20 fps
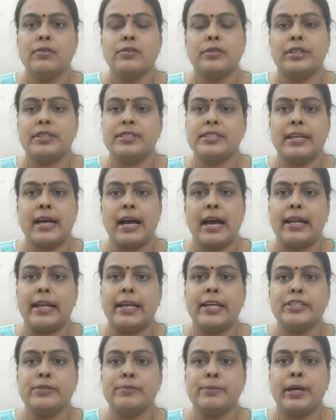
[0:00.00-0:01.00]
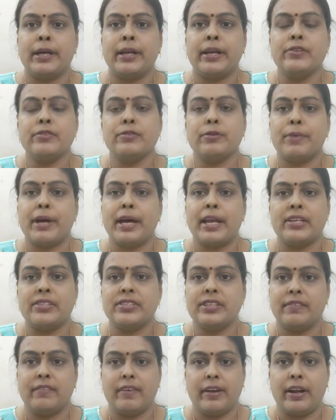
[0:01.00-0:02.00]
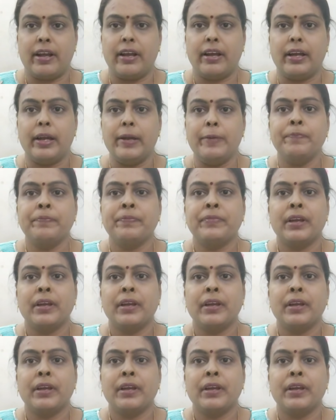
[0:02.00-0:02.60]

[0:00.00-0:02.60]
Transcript: ஸோ இட் இஸ் அன் அரேஞ்ச் மேரேஜ் ஸோ மேரேஜ் ஆகி வராங்க